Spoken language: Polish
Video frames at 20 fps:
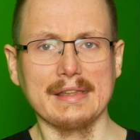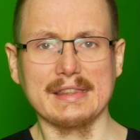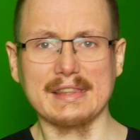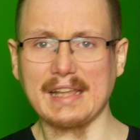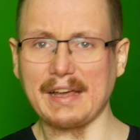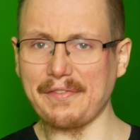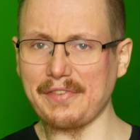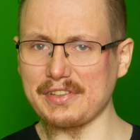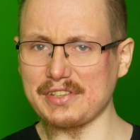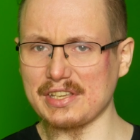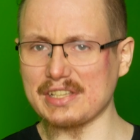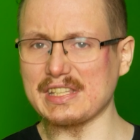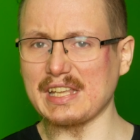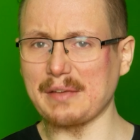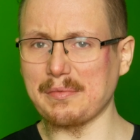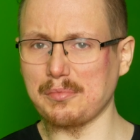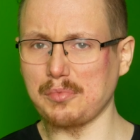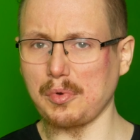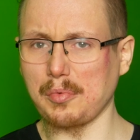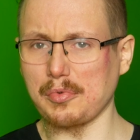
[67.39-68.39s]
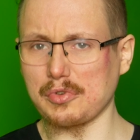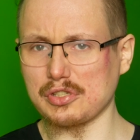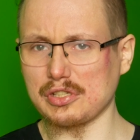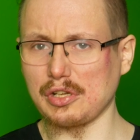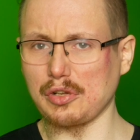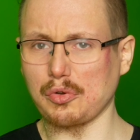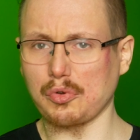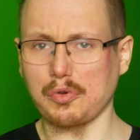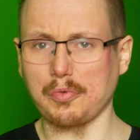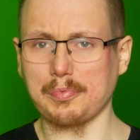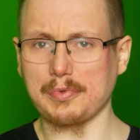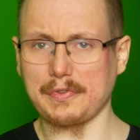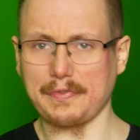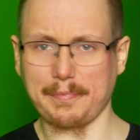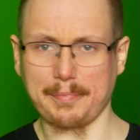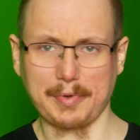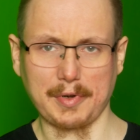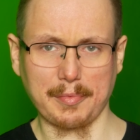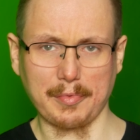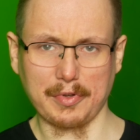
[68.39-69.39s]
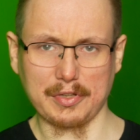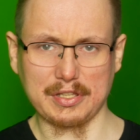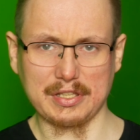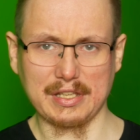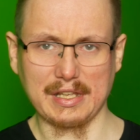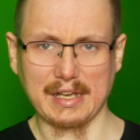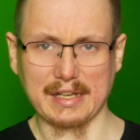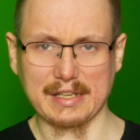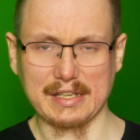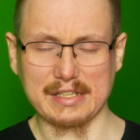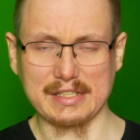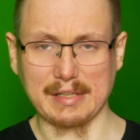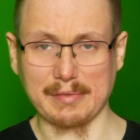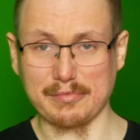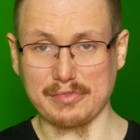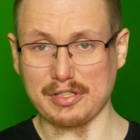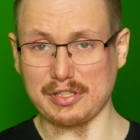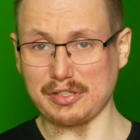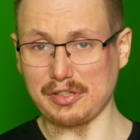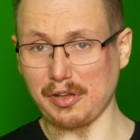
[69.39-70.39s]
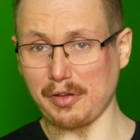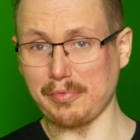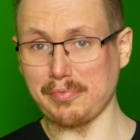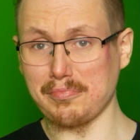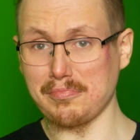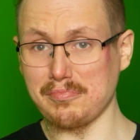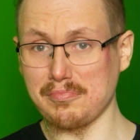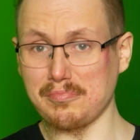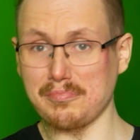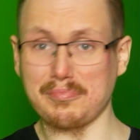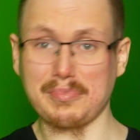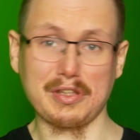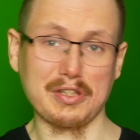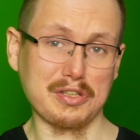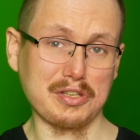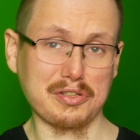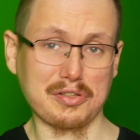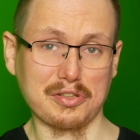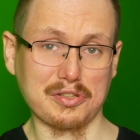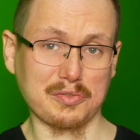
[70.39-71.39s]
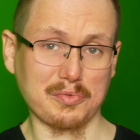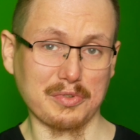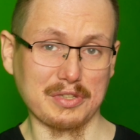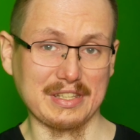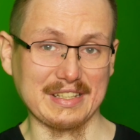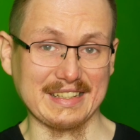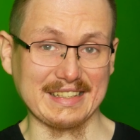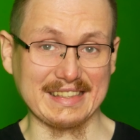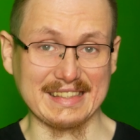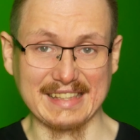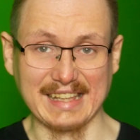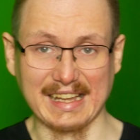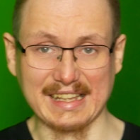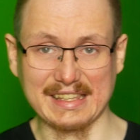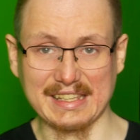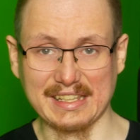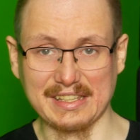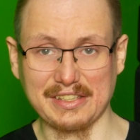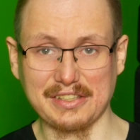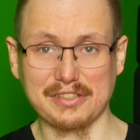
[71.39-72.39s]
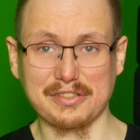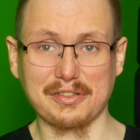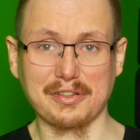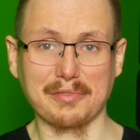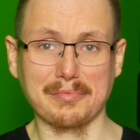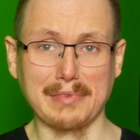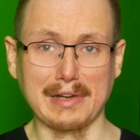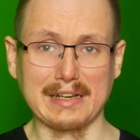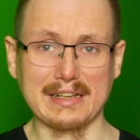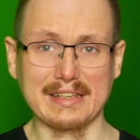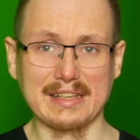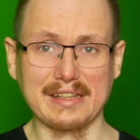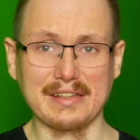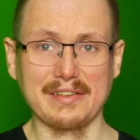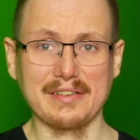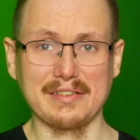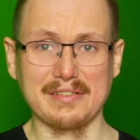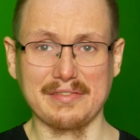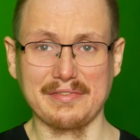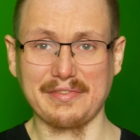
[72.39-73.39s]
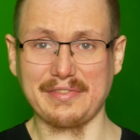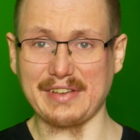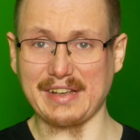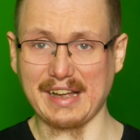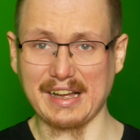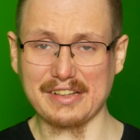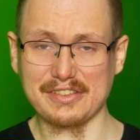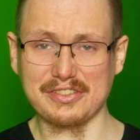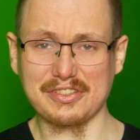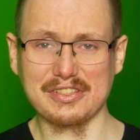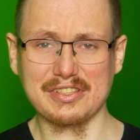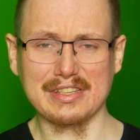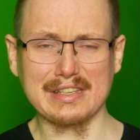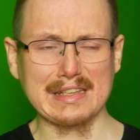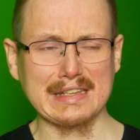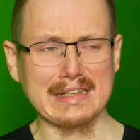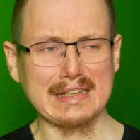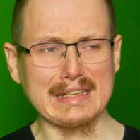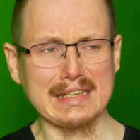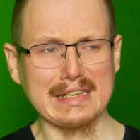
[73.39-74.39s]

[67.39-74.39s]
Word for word: Nawet czasami było można ją kupić w promocji jakieś tam 150 zł taniej niż normalnie wyhaczyć.